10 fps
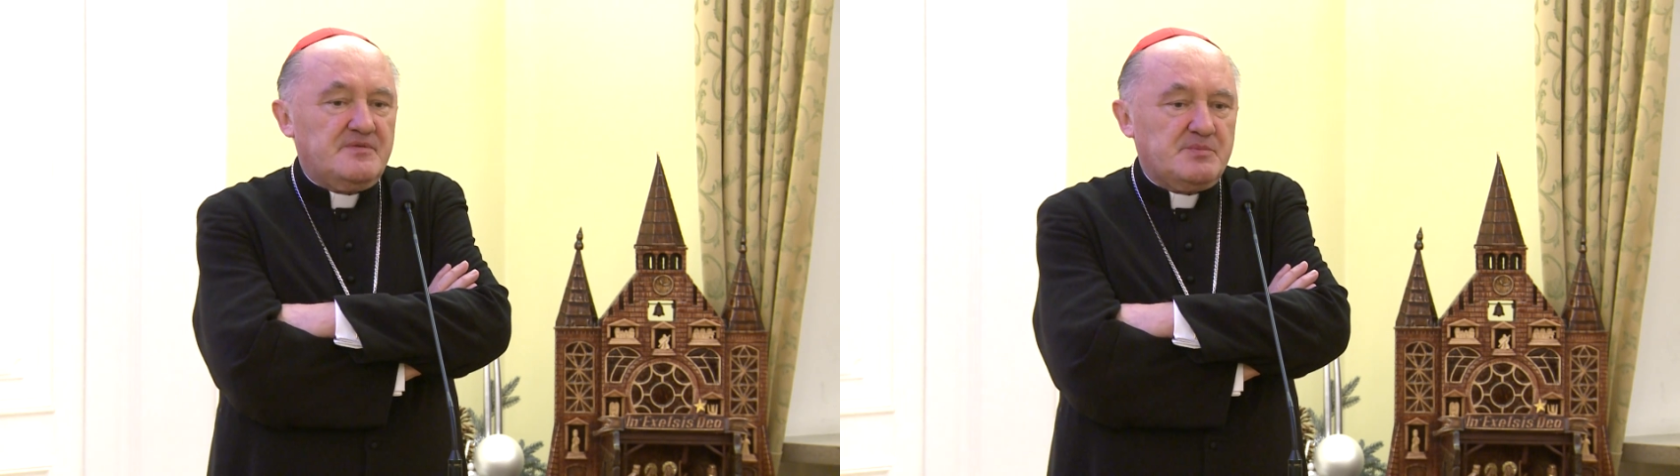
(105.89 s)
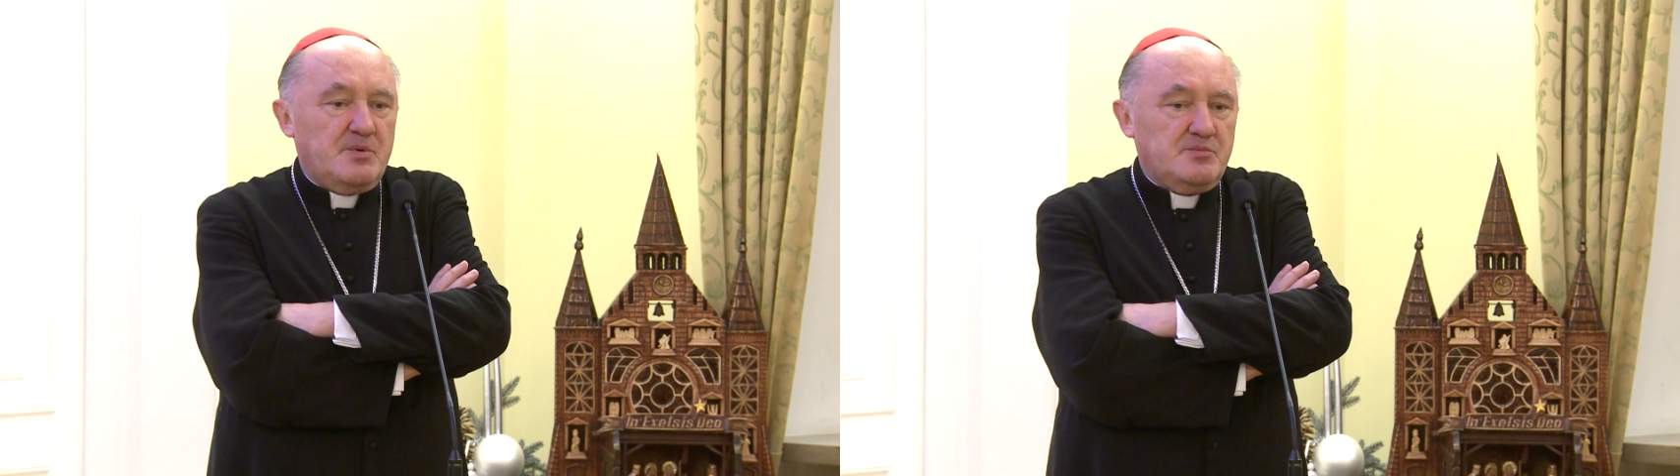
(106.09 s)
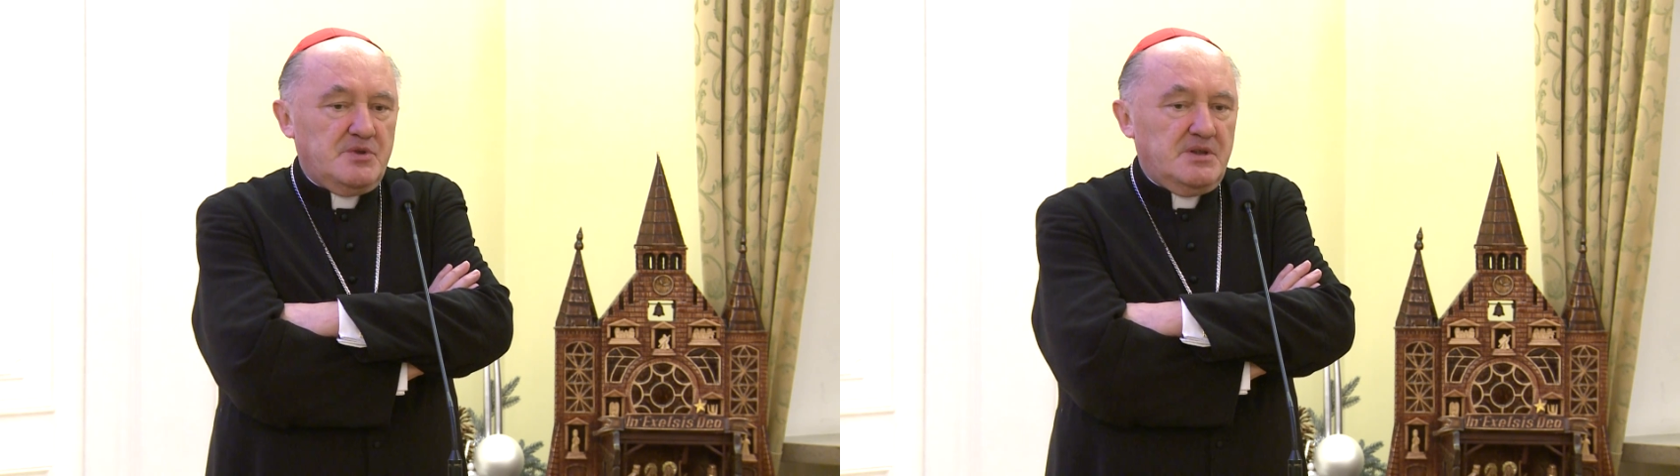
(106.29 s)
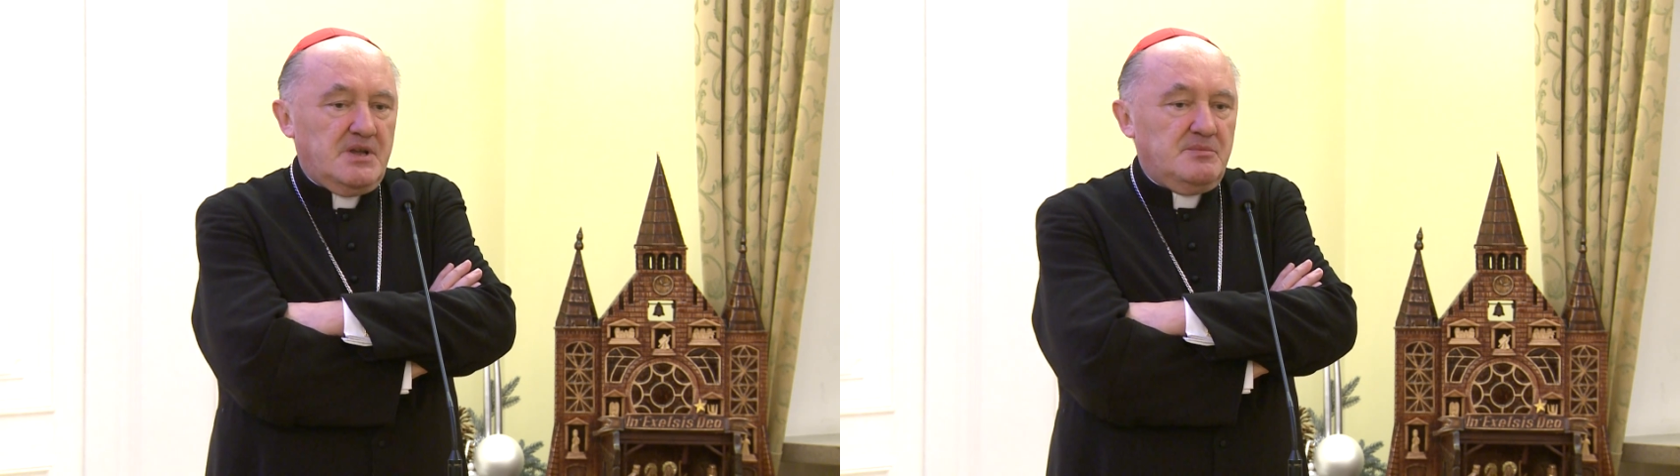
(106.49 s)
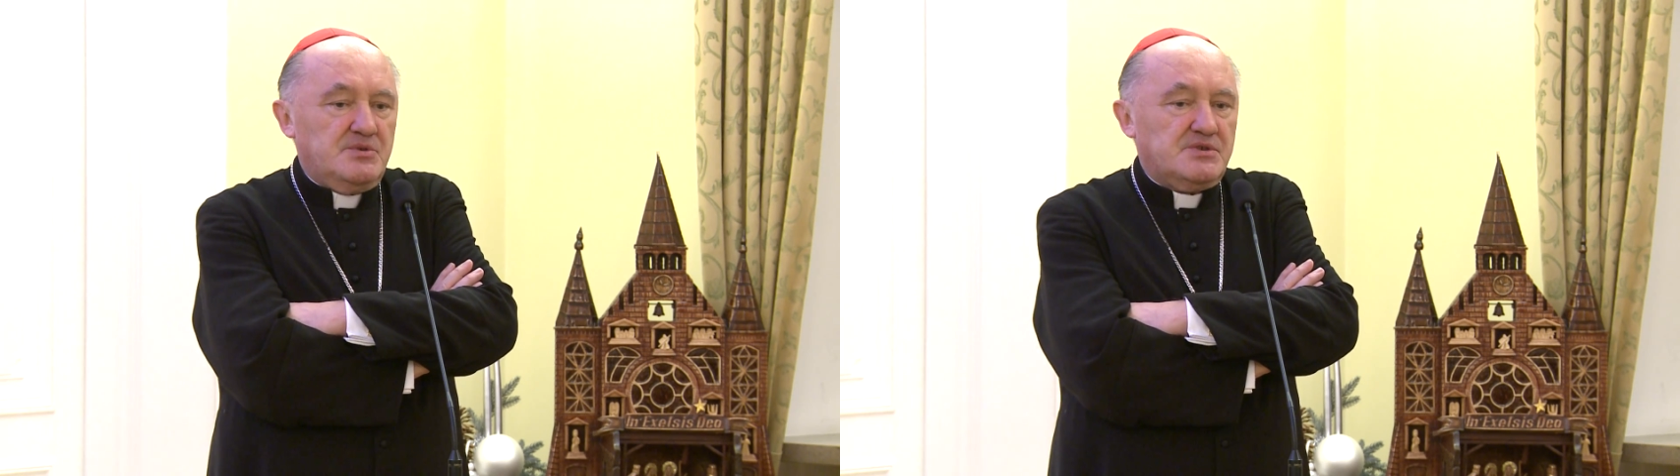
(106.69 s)

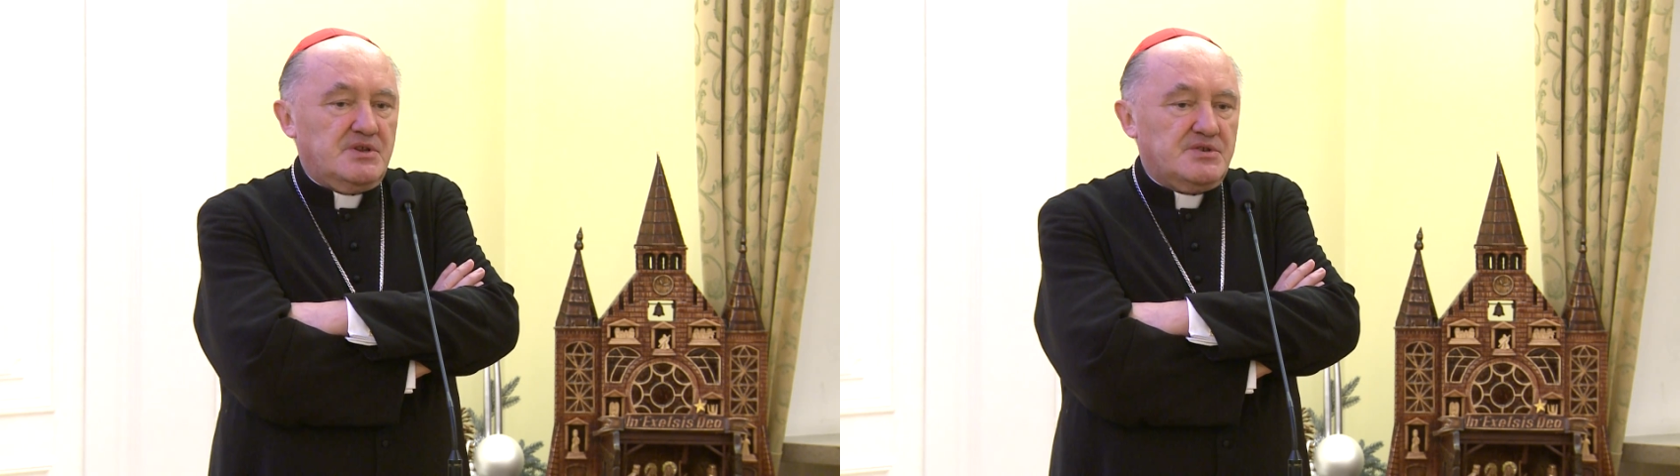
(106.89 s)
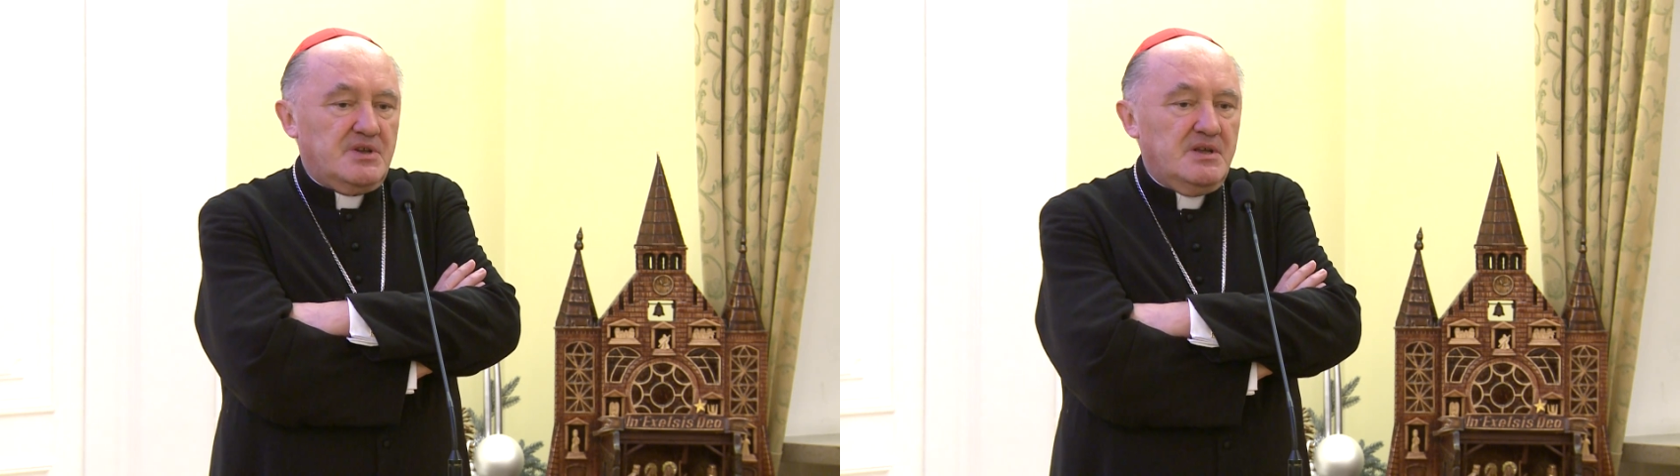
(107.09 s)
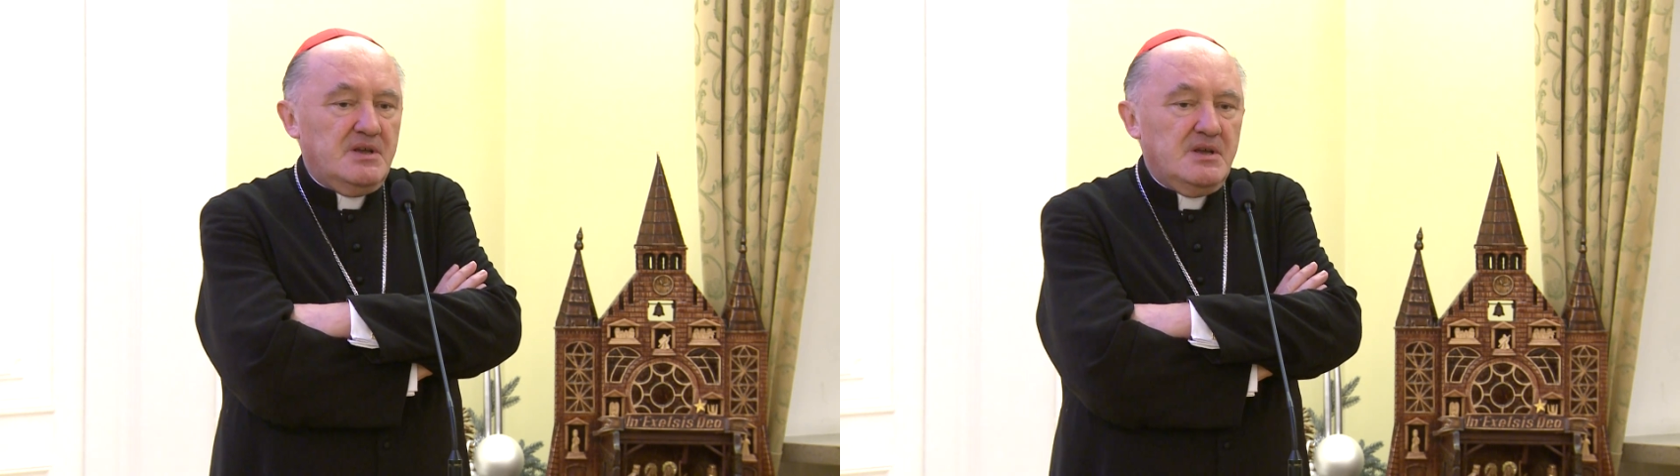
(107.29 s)
wspomnienia i myślę, że